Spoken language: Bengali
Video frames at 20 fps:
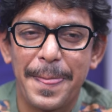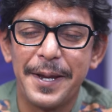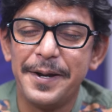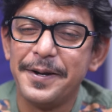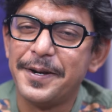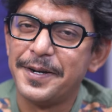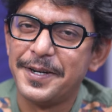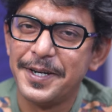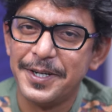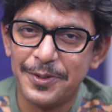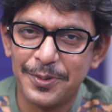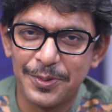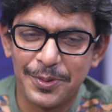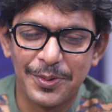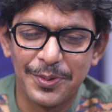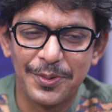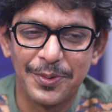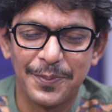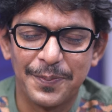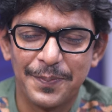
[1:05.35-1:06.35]
এন্টারটেইনড
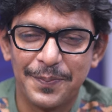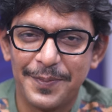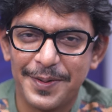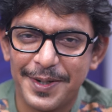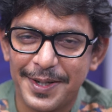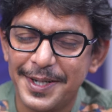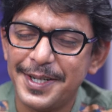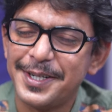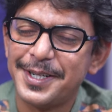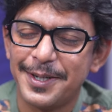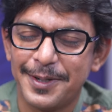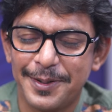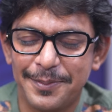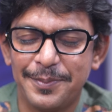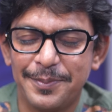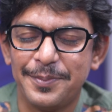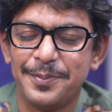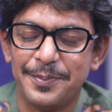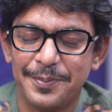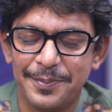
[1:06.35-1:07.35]
হতো এটা
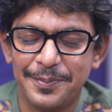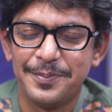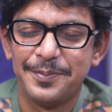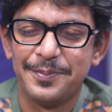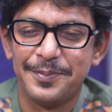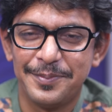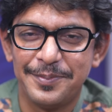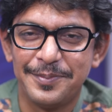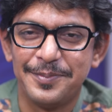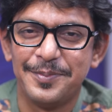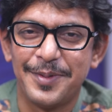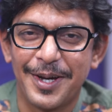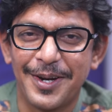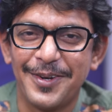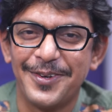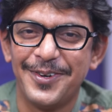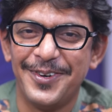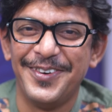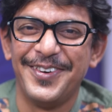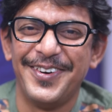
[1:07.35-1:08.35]
ভালো